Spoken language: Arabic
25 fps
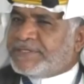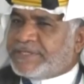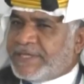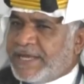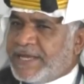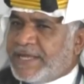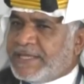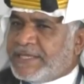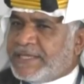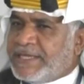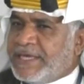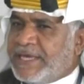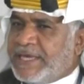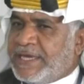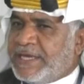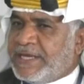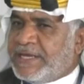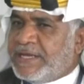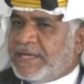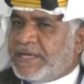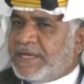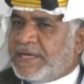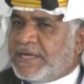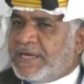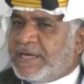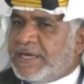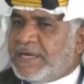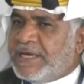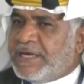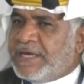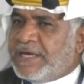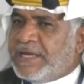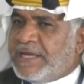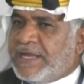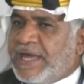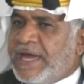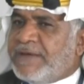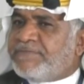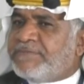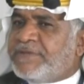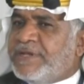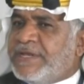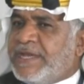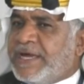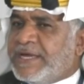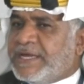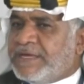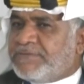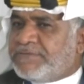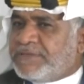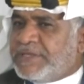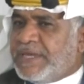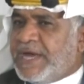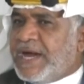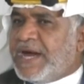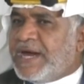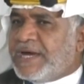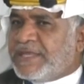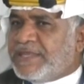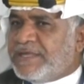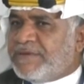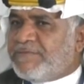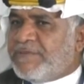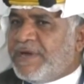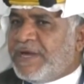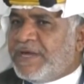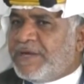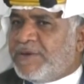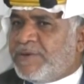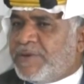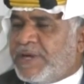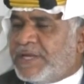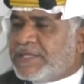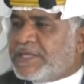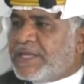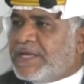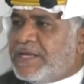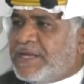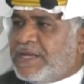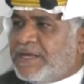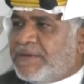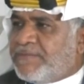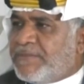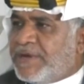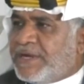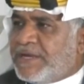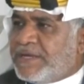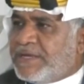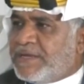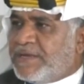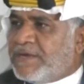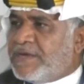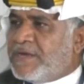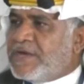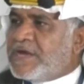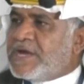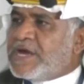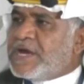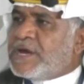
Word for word: سنتين الحمد لله قمت اخذه معي واطلع معي